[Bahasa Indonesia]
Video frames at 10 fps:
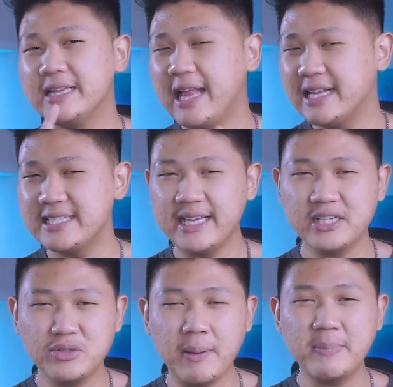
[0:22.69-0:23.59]
dan saya
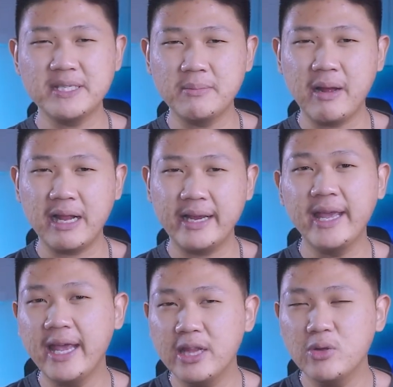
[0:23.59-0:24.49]
sudah pesan
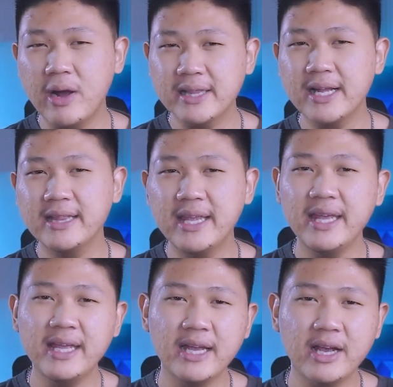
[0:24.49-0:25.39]
barangnya itu ada
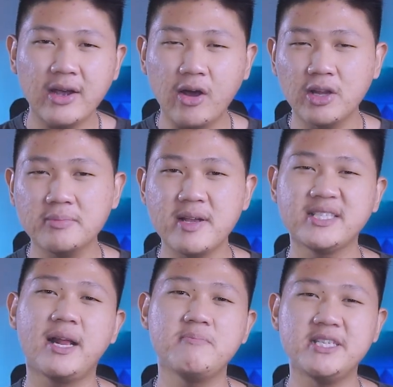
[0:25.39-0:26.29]
di kolom
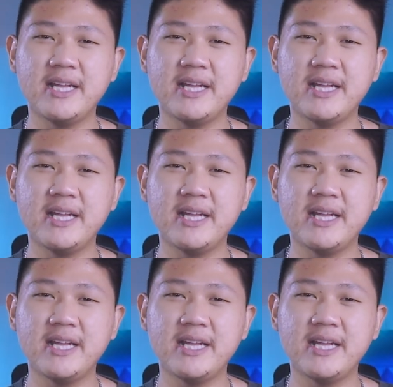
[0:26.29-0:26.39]
deskripsi.